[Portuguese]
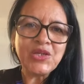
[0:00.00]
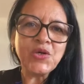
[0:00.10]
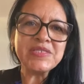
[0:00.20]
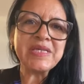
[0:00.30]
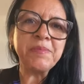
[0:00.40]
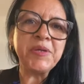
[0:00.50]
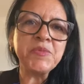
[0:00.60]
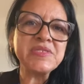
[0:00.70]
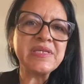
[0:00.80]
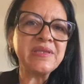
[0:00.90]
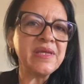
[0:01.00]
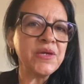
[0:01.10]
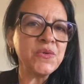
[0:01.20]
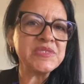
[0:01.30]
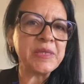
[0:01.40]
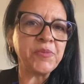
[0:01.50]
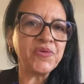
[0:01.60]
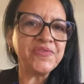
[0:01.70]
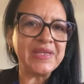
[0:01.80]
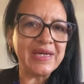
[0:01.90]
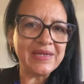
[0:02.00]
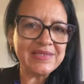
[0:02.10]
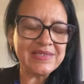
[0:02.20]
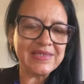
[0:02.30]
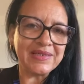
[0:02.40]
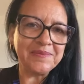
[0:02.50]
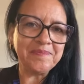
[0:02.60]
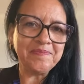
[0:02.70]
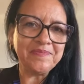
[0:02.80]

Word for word: Nós sabemos que Deus é providência